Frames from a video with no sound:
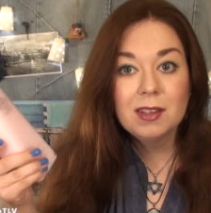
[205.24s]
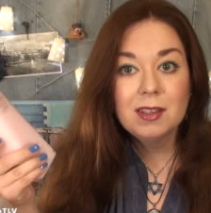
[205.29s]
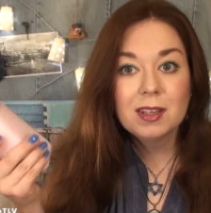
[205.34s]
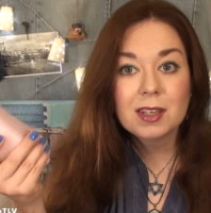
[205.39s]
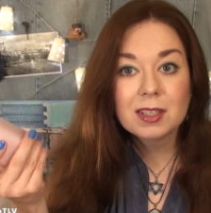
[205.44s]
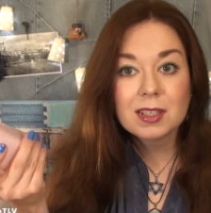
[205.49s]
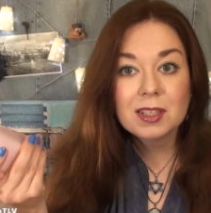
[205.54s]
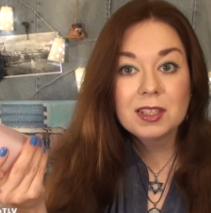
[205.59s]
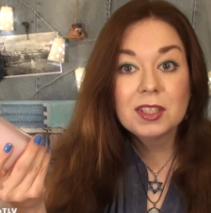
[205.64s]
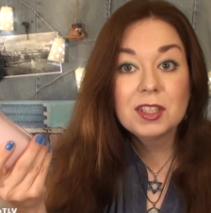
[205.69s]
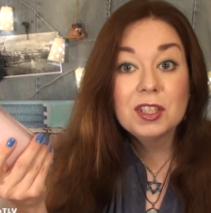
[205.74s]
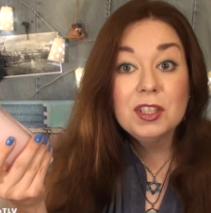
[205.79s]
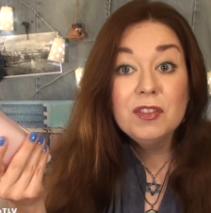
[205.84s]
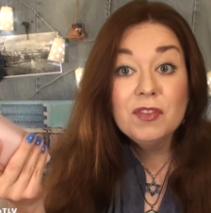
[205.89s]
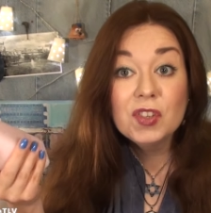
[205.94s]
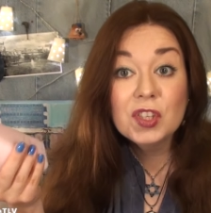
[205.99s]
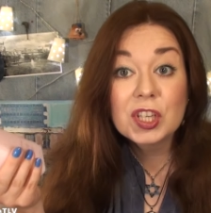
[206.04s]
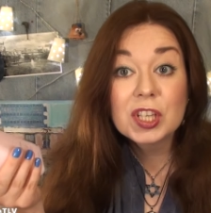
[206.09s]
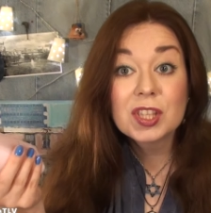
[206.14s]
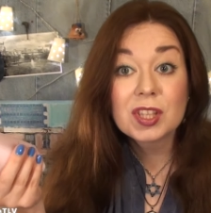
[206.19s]

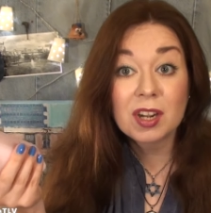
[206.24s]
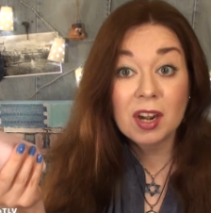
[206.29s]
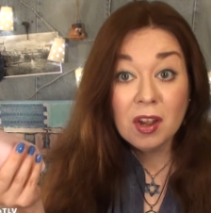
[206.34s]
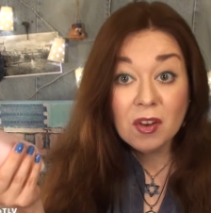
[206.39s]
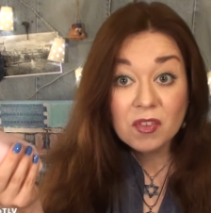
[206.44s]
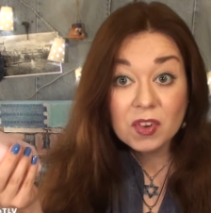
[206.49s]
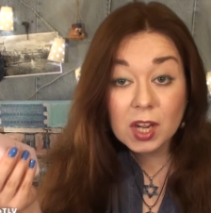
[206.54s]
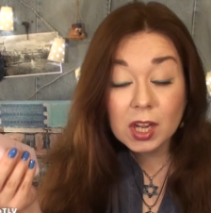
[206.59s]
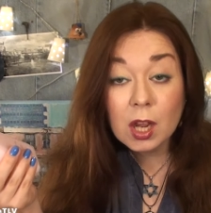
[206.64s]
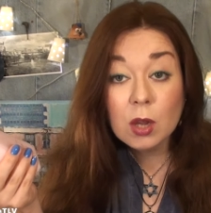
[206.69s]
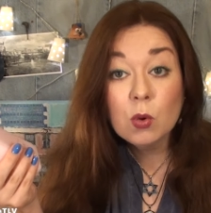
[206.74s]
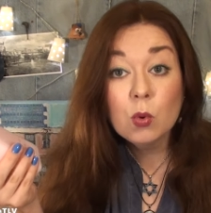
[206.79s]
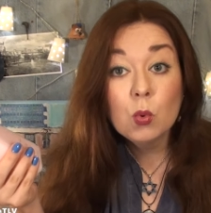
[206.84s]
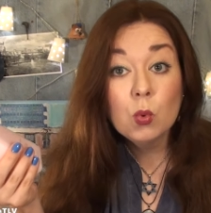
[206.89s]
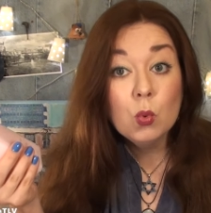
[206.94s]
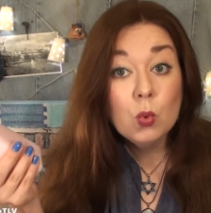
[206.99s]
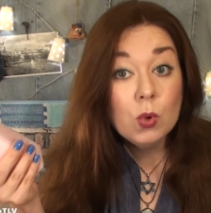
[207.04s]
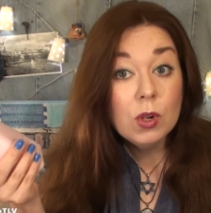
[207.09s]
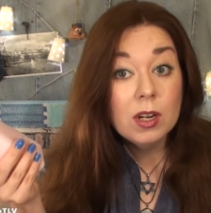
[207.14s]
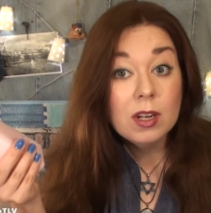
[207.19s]
разгнившая травка, как
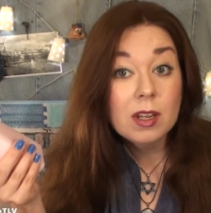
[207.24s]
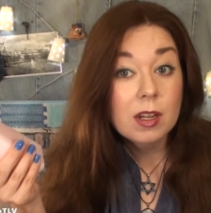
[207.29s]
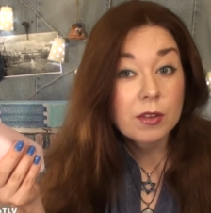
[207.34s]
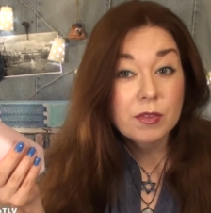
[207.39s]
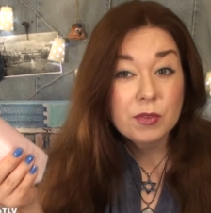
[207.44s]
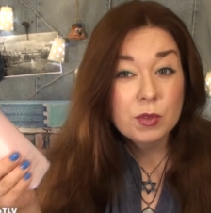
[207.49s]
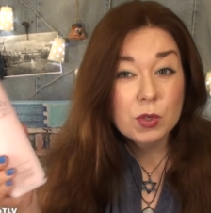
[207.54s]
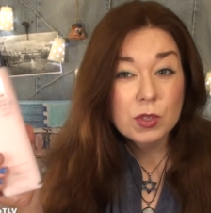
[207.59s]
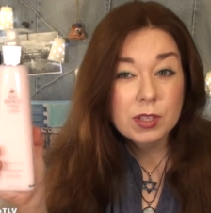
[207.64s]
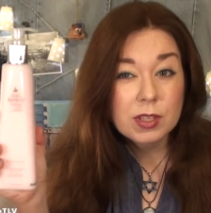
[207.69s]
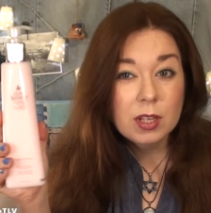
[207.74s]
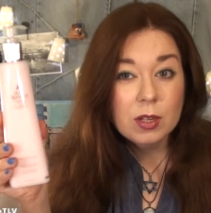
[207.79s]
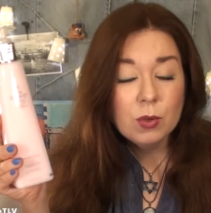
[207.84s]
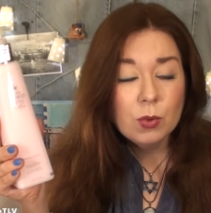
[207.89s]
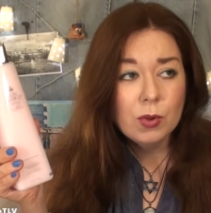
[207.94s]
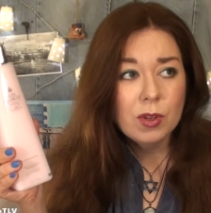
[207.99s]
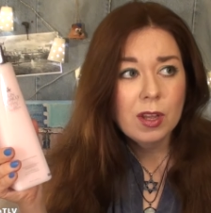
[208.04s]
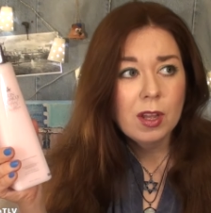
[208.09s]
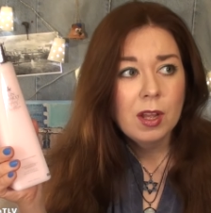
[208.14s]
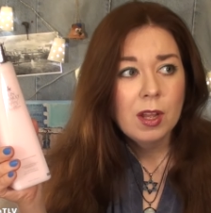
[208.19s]
уголь, как все
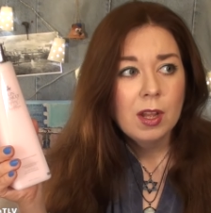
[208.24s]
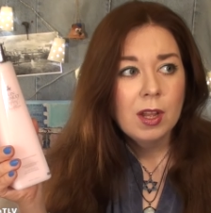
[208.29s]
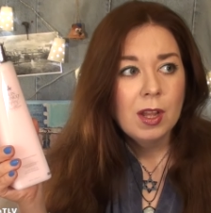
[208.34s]
остальное.